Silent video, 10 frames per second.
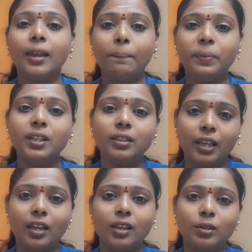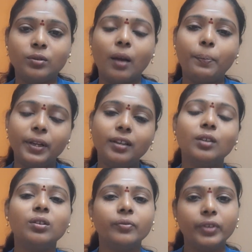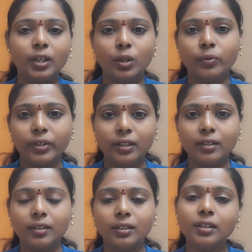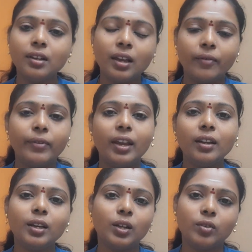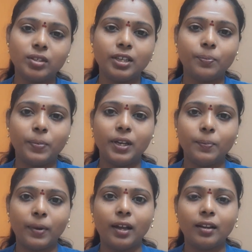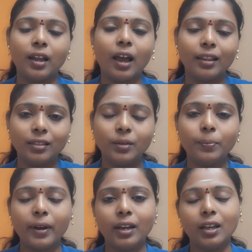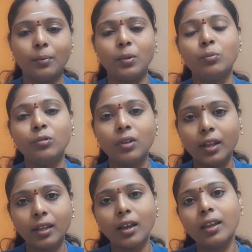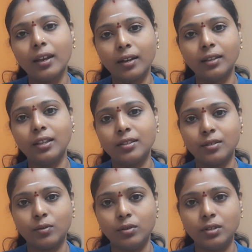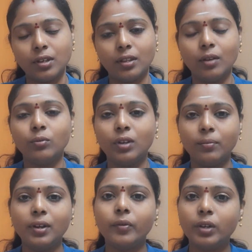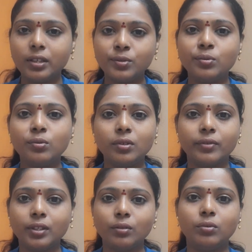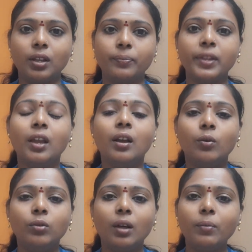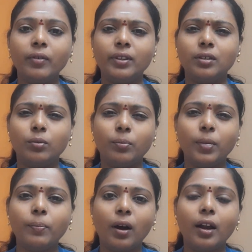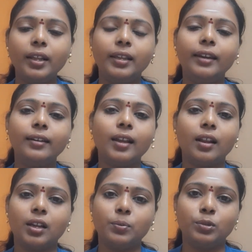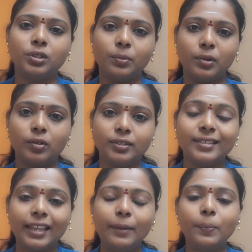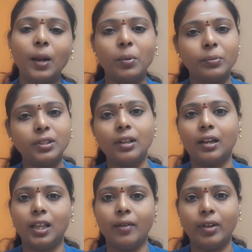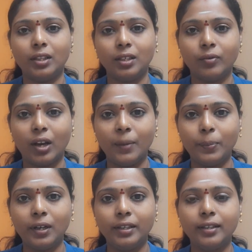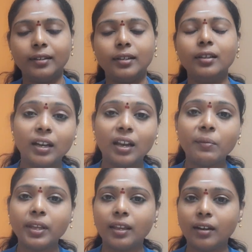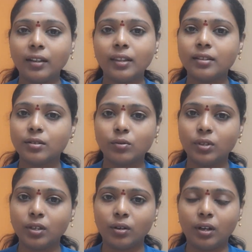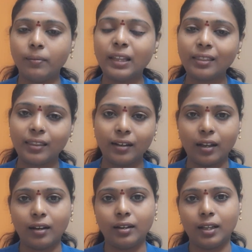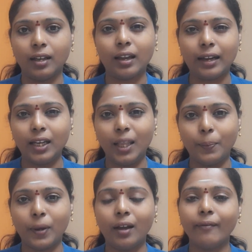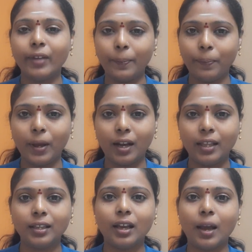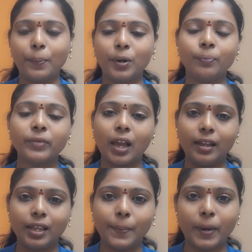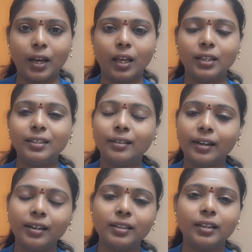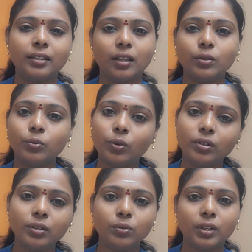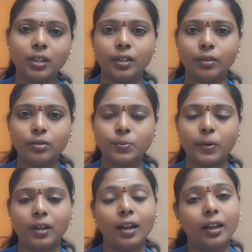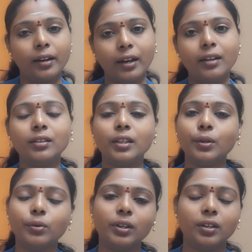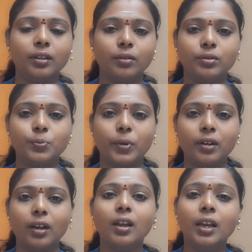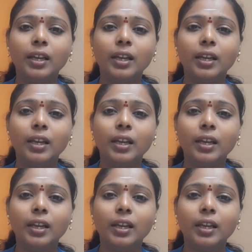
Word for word: எப்படி தேய்க்கணும் அப்படிங்கிற ஒரு வீடியோவும் இருக்குது வேணுங்கிறவங்க செக் பண்ணி பாருங்கள் அதுபடி நம்ம முறையாக எண்ணெய் தேய்ச்சி குளித்தாதான் உடம்புல உள்ள சூடு வந்து குறையும் உடம்பு வந்து ரொம்ப பாடி ஹீட்டாக இருக்கும் போது நமக்கு வந்து ஸ்கின் ப்ராப்ளம் வந்து நிறைய வரத்துக்கு வாய்ப்புகள் இருக்குது நம்ம எண்ணெய் தேய்ச்சி குளிக்கிறோம்ல மற்ற நாளில் கண்டிப்பாக வெப்பாலை அப்புறம் ஐயப்பாலா இது ரெண்டுத்தில் ஏதாவது ஒன்று கூட நீங்கள் யூஸ் பண்ணலாம் இல்லை ரெண்டுத்தையும் கூட நீங்கள் யூஸ் பண்ணலாம்